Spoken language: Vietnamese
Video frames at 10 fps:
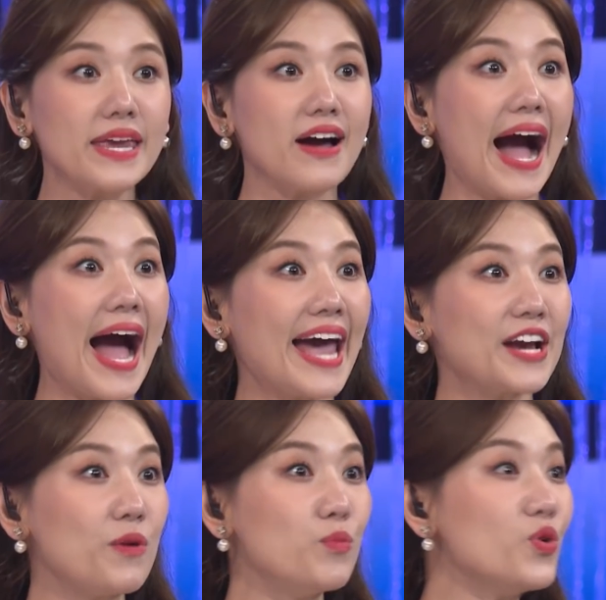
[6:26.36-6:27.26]
Bây giờ ai
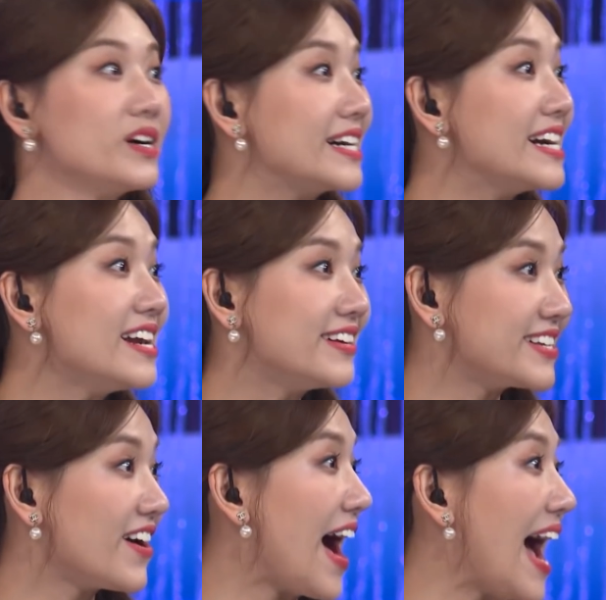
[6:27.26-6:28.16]
có muốn gửi lời
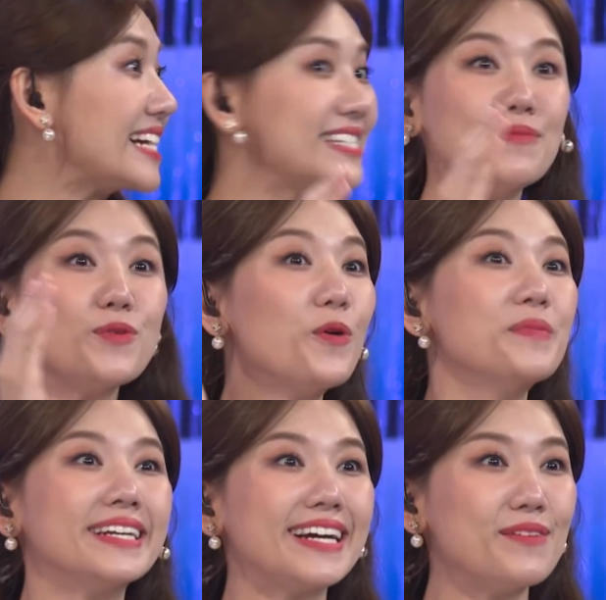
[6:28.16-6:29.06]
cho hàng xóm của
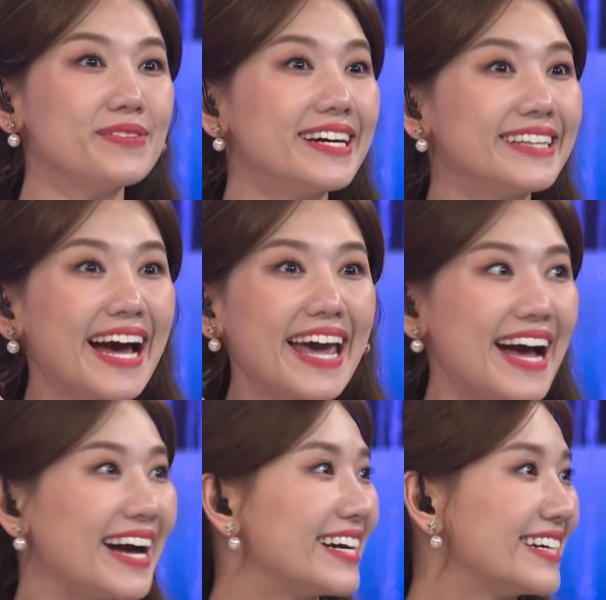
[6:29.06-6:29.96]
mình không? Giơ tay ạ.